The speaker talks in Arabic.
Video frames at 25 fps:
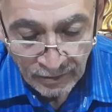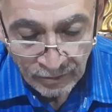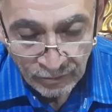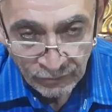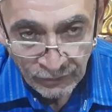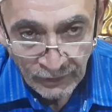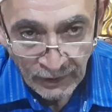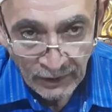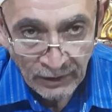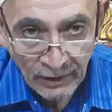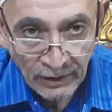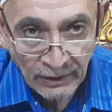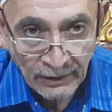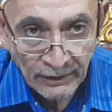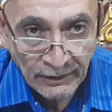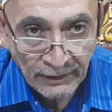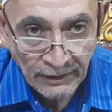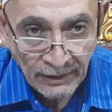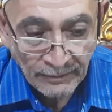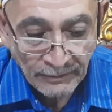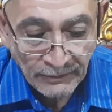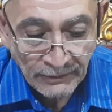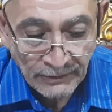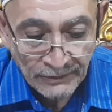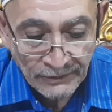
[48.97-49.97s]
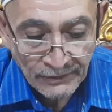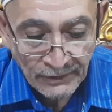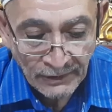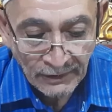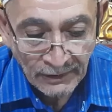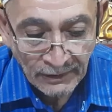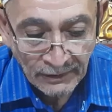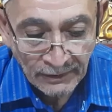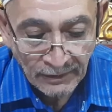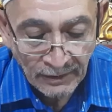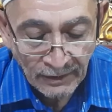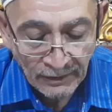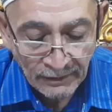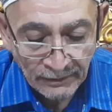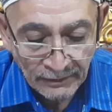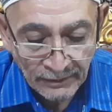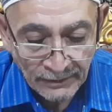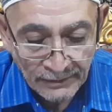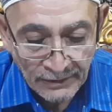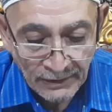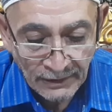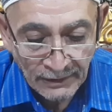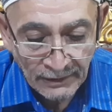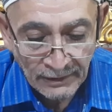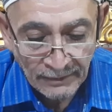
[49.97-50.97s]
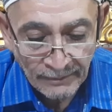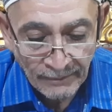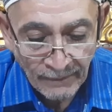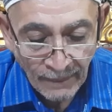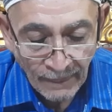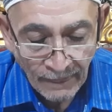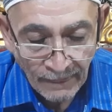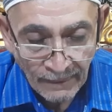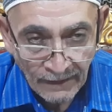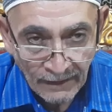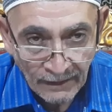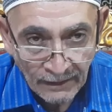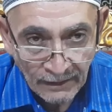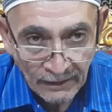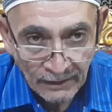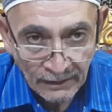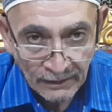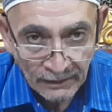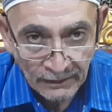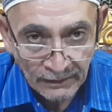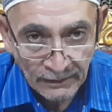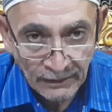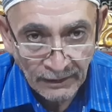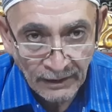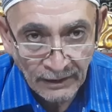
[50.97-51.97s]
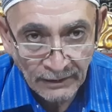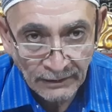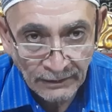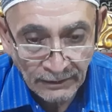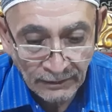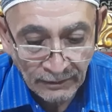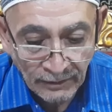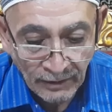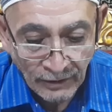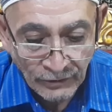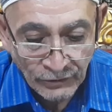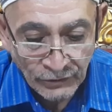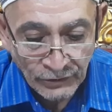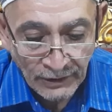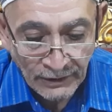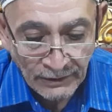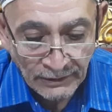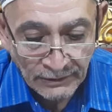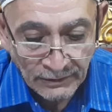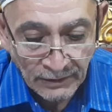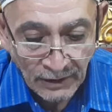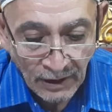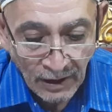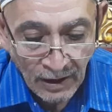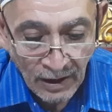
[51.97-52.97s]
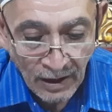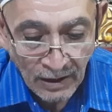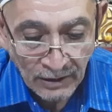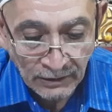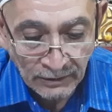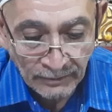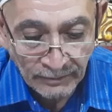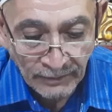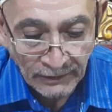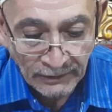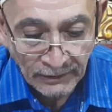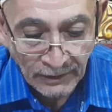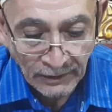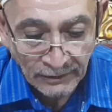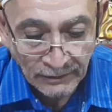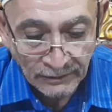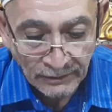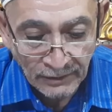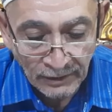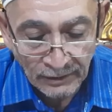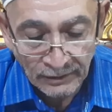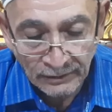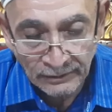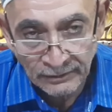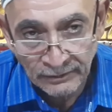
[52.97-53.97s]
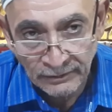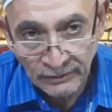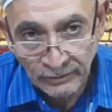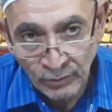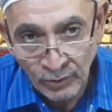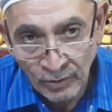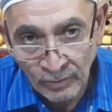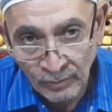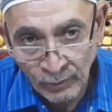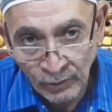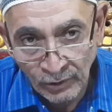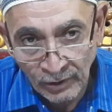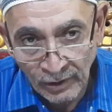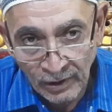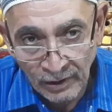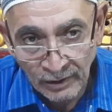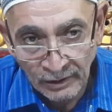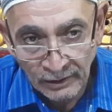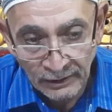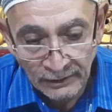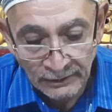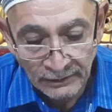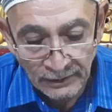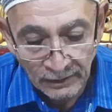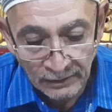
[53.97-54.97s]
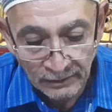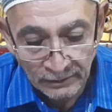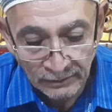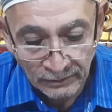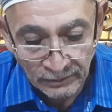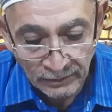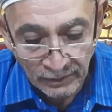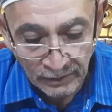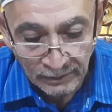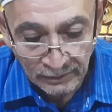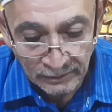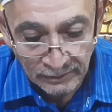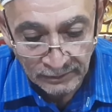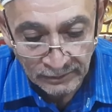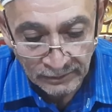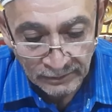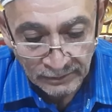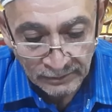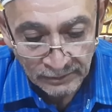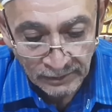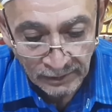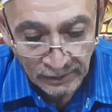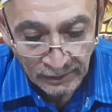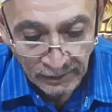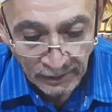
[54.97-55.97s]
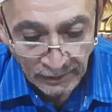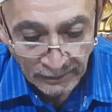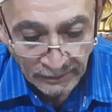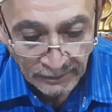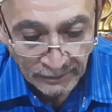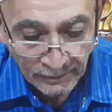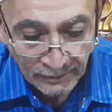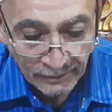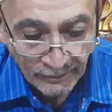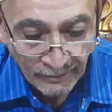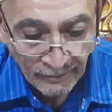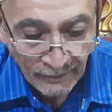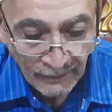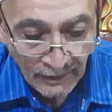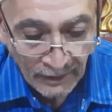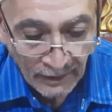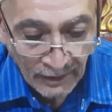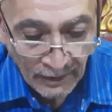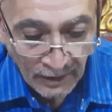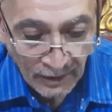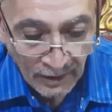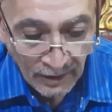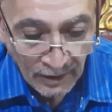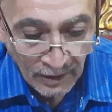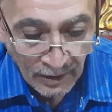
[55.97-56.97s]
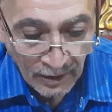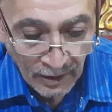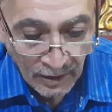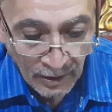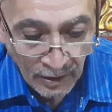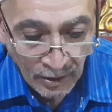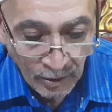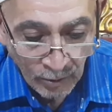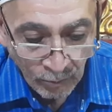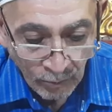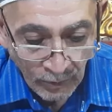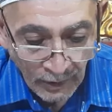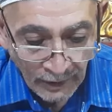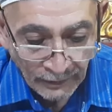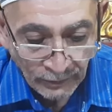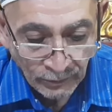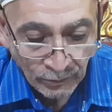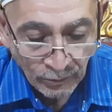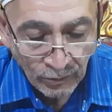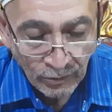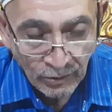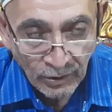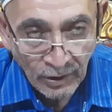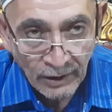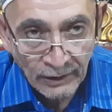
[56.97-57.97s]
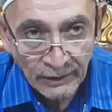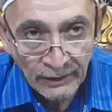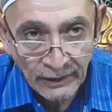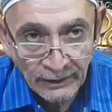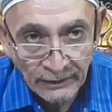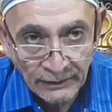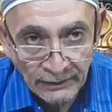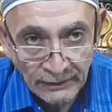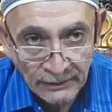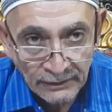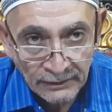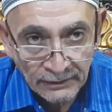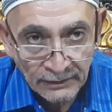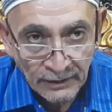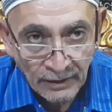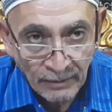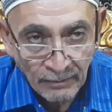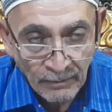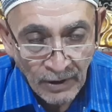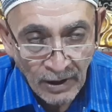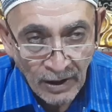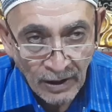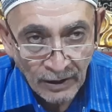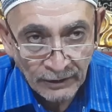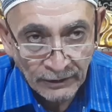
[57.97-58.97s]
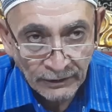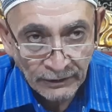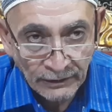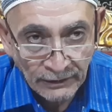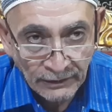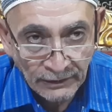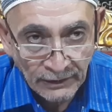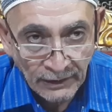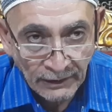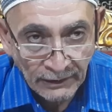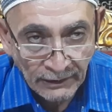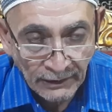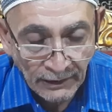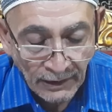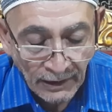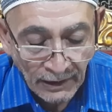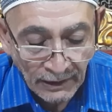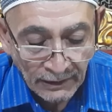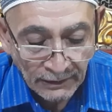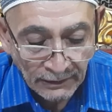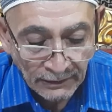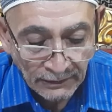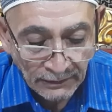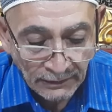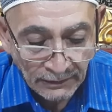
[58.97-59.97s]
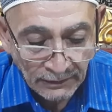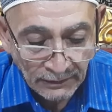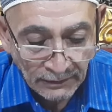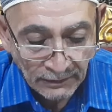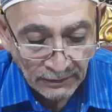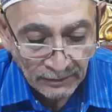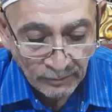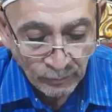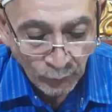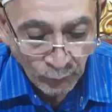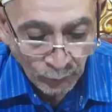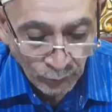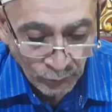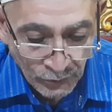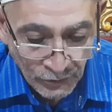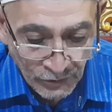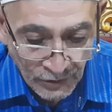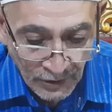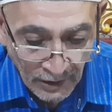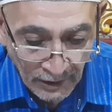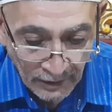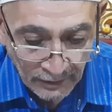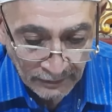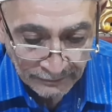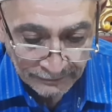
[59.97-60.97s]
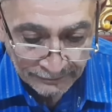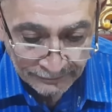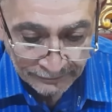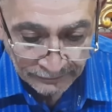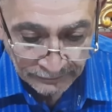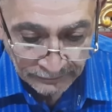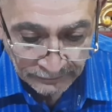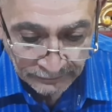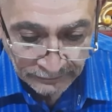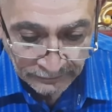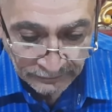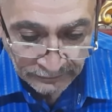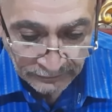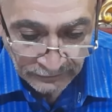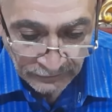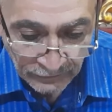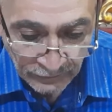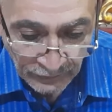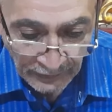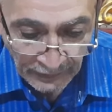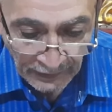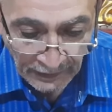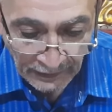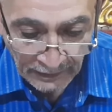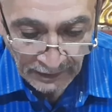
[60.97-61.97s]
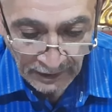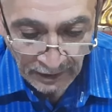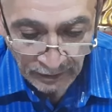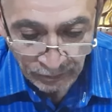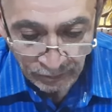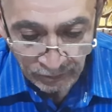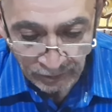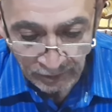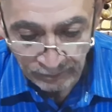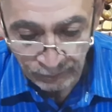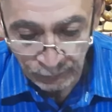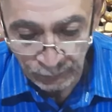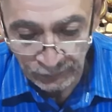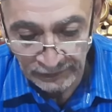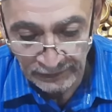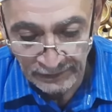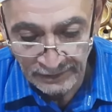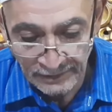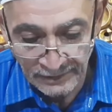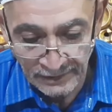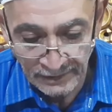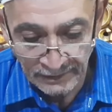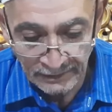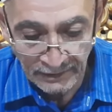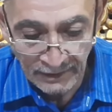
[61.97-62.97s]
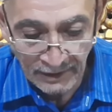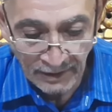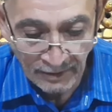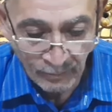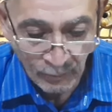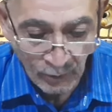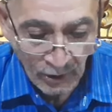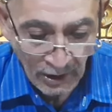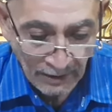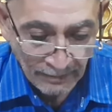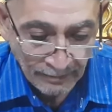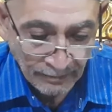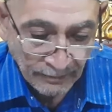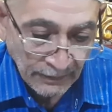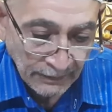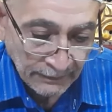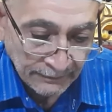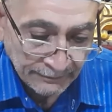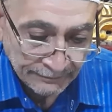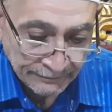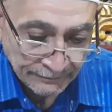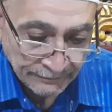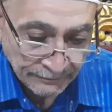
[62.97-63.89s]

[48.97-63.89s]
فقال النبي صلى الله عليه وسلم إلهي خشيت عاقبة الطرد ومرارة الطرد الرد وأن يقال لي كما قيل لأخي موسى فناداه رب العزة يا محمد